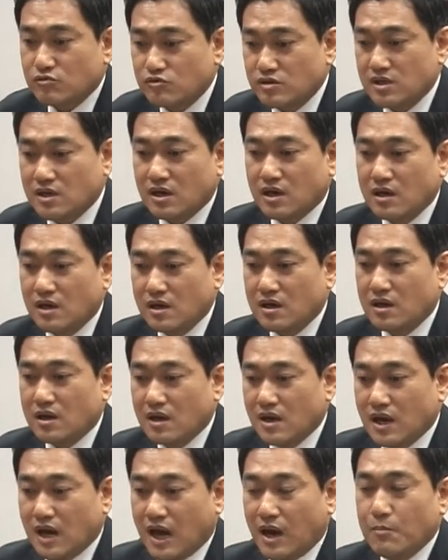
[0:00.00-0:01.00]
우리가
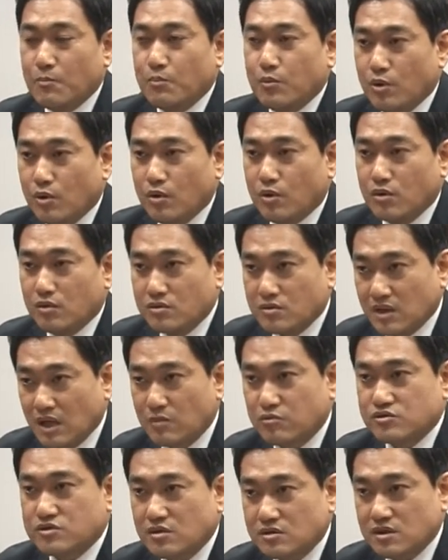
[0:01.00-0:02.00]
안보,
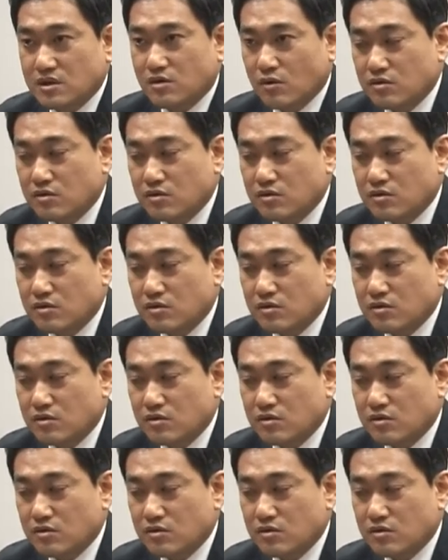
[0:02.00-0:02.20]
대북 정책을